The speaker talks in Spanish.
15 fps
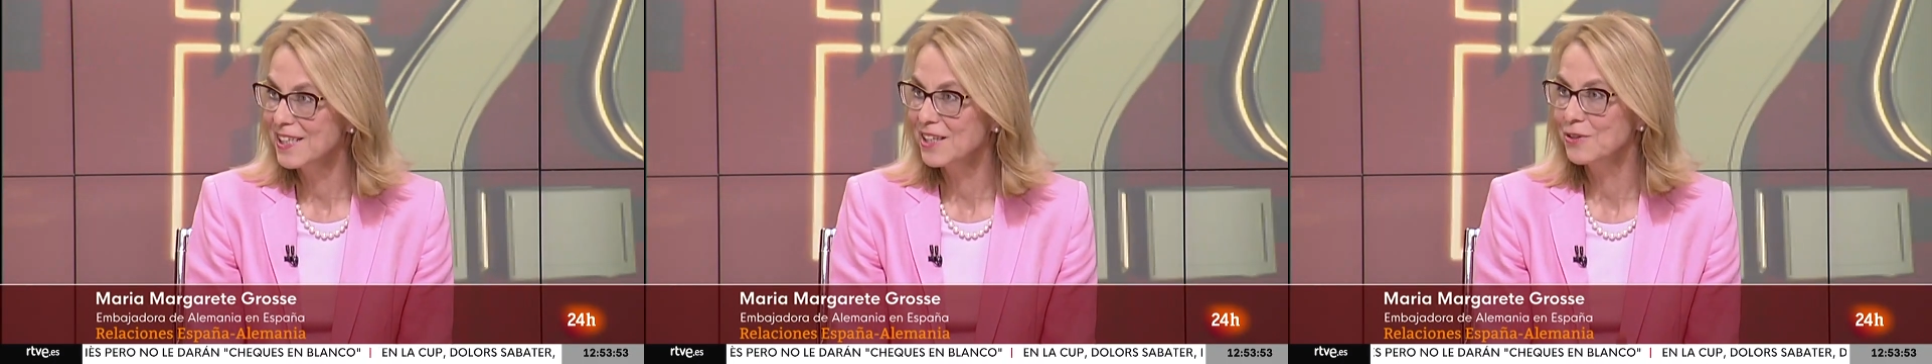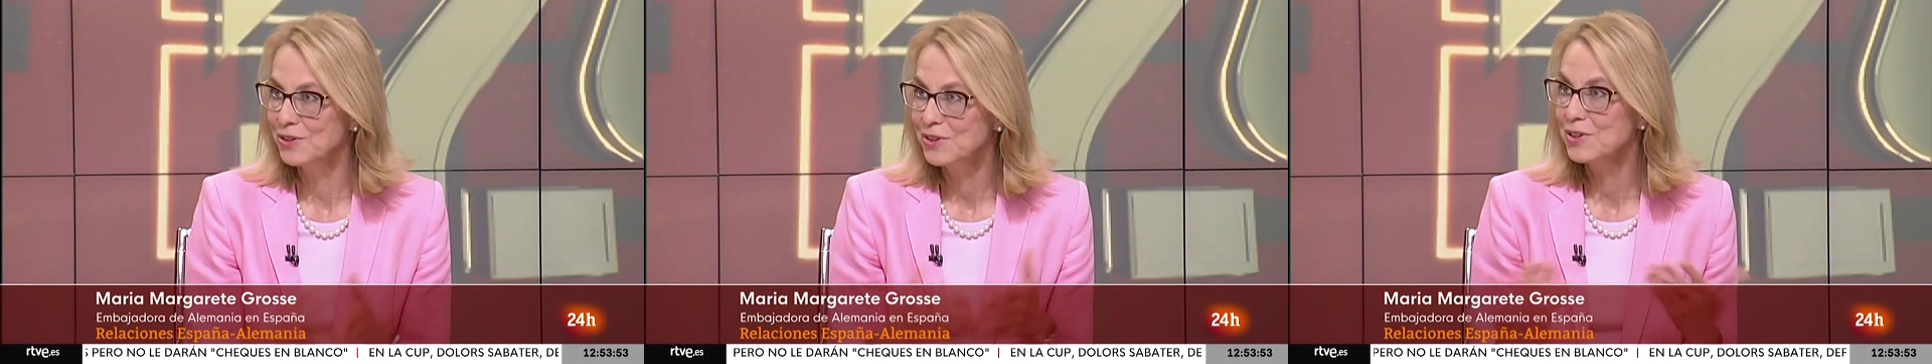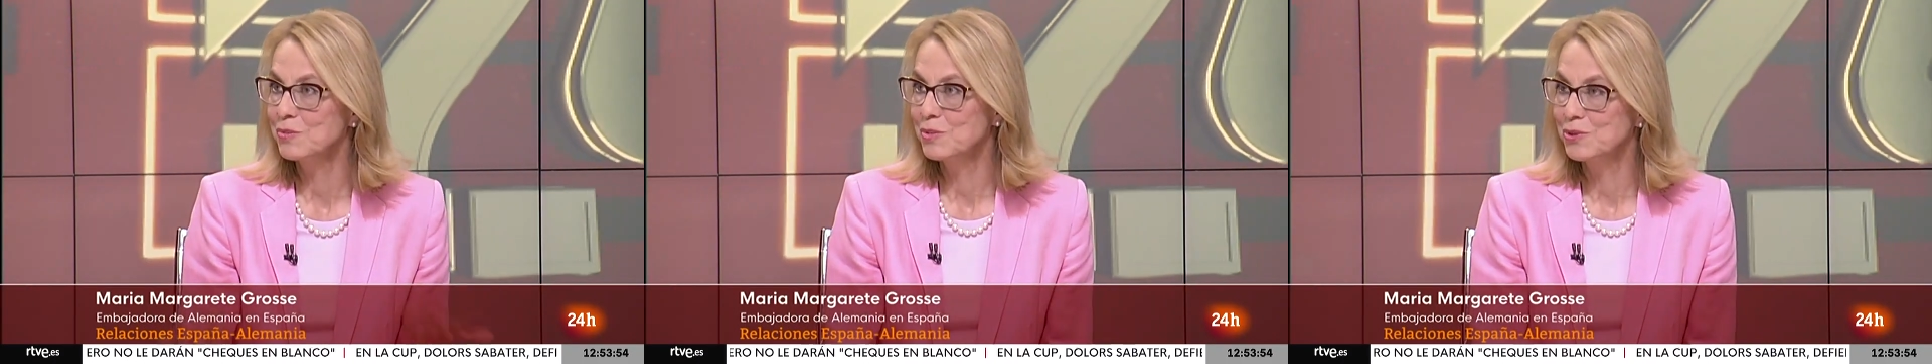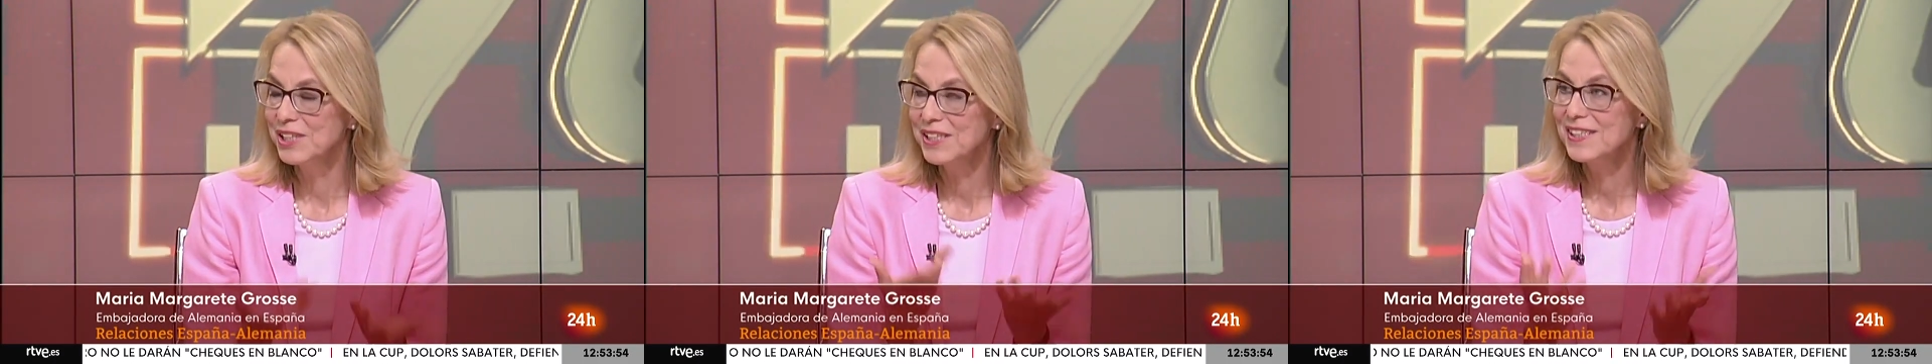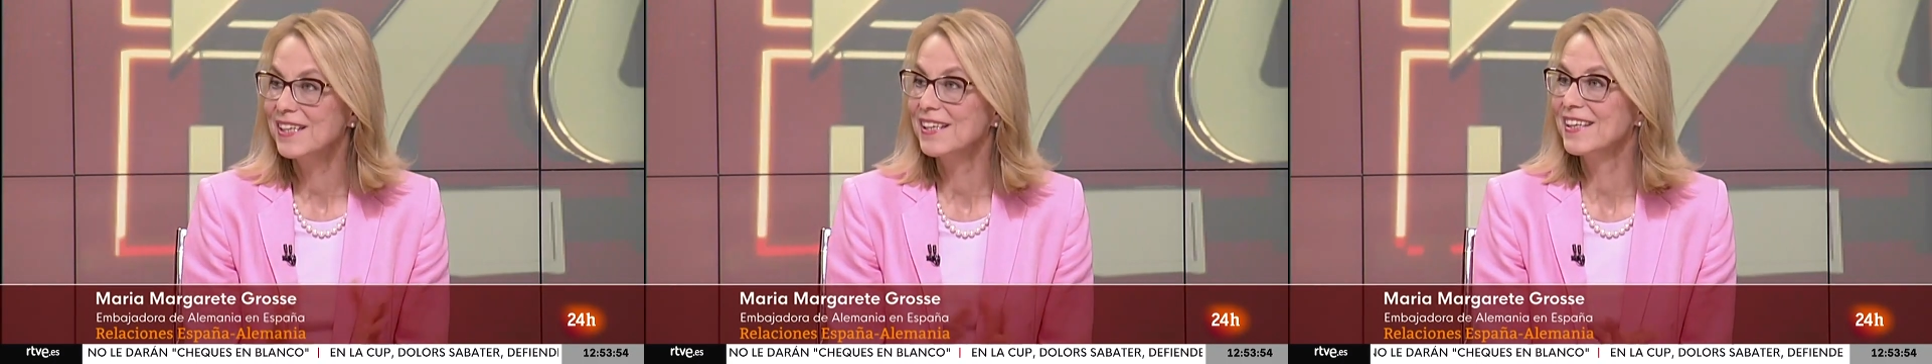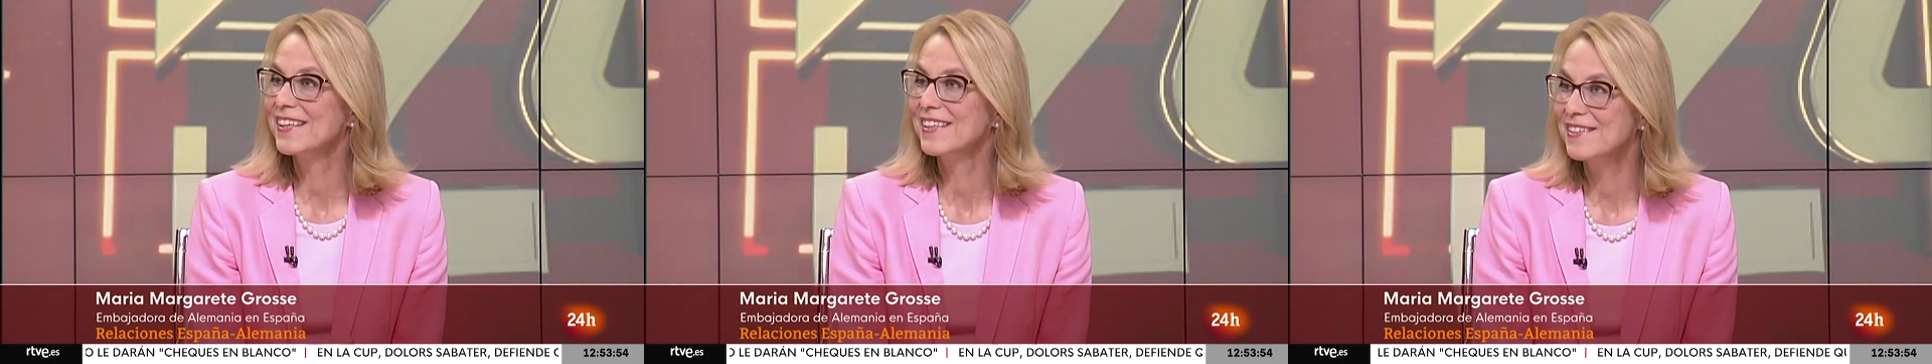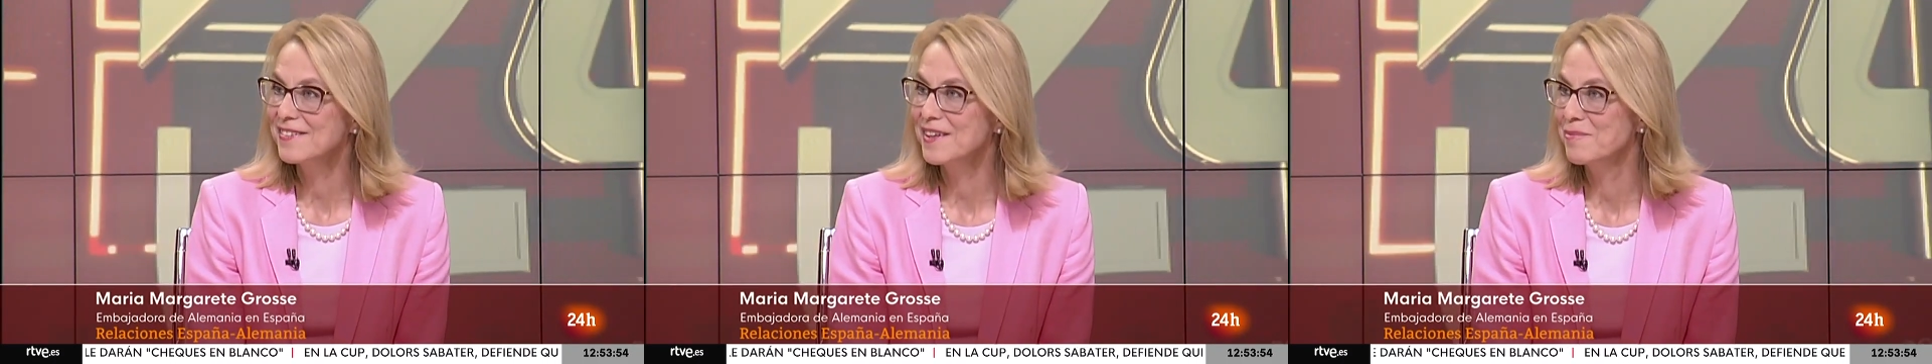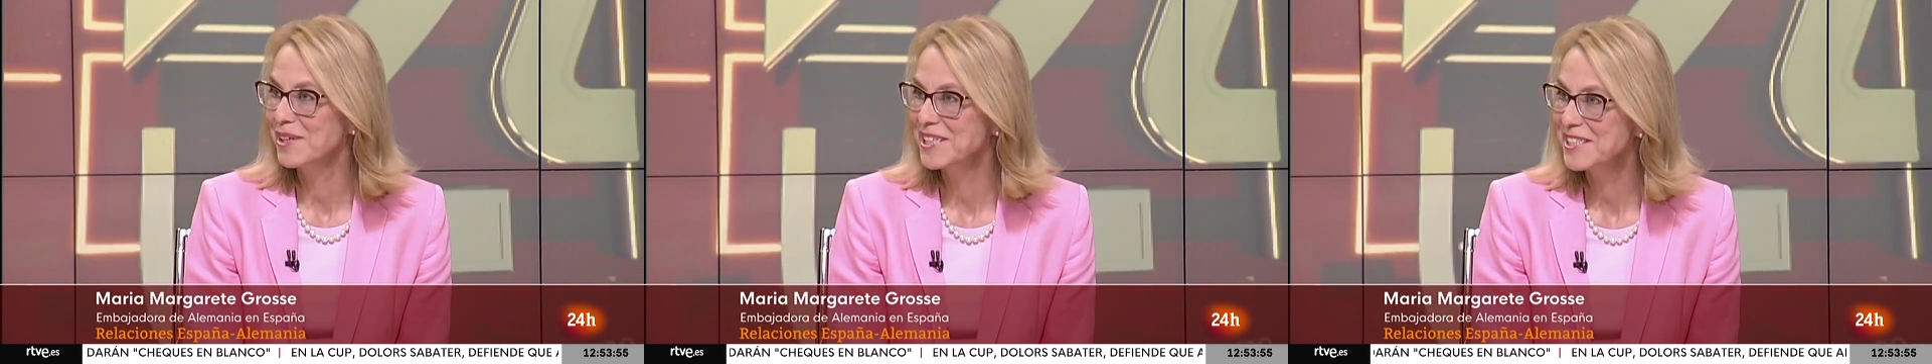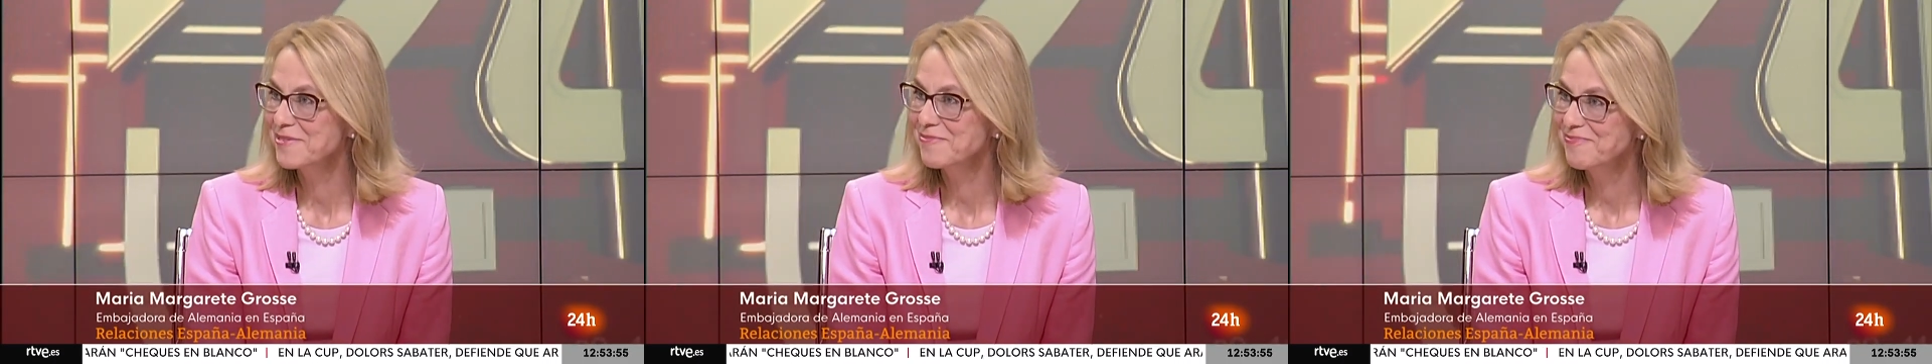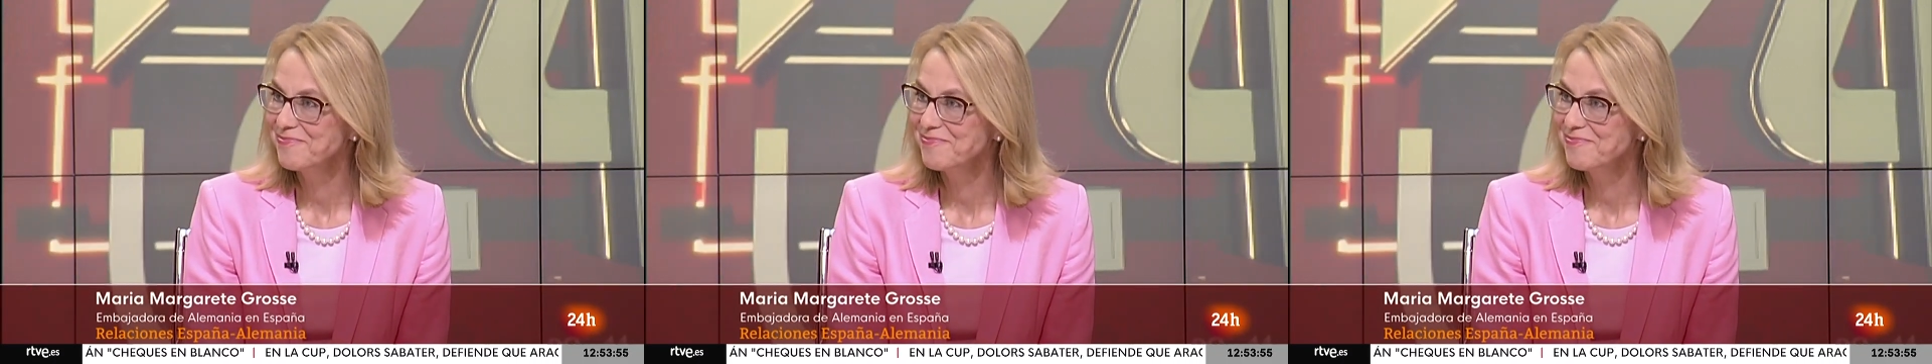de contribuir que crezca más.